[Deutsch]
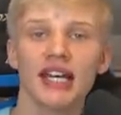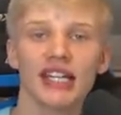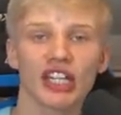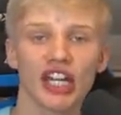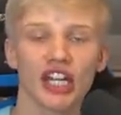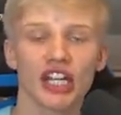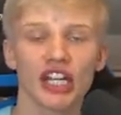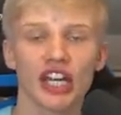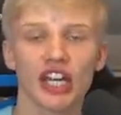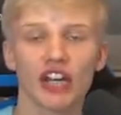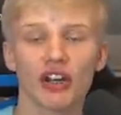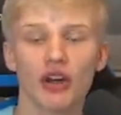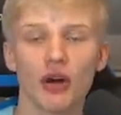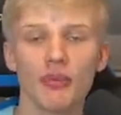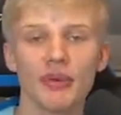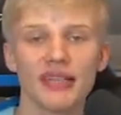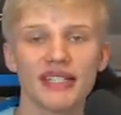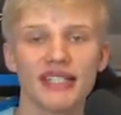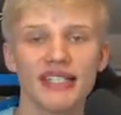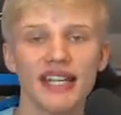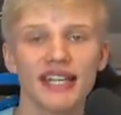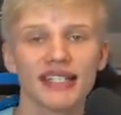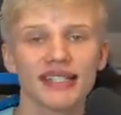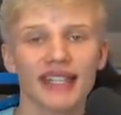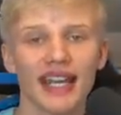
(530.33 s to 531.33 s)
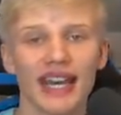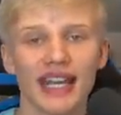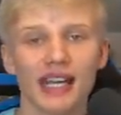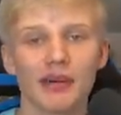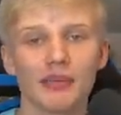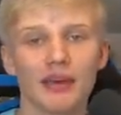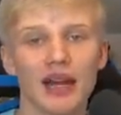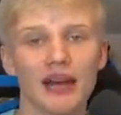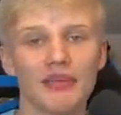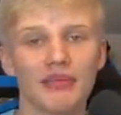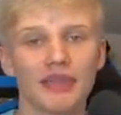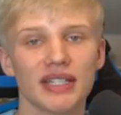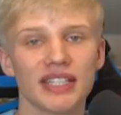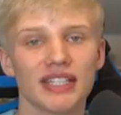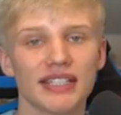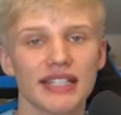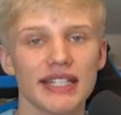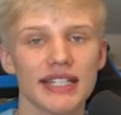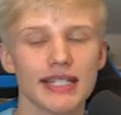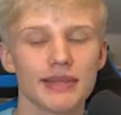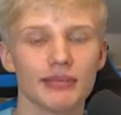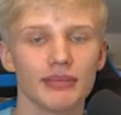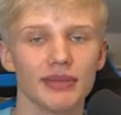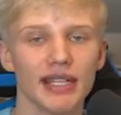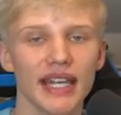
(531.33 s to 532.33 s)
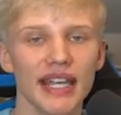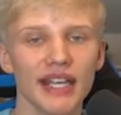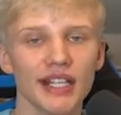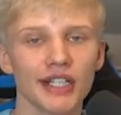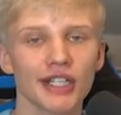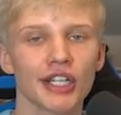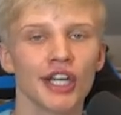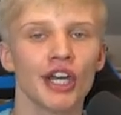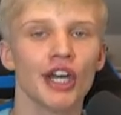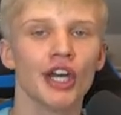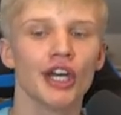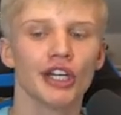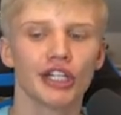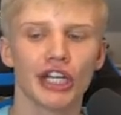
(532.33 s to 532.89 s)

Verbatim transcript: dann äh, kommentiert gerne mal mit diesem Link,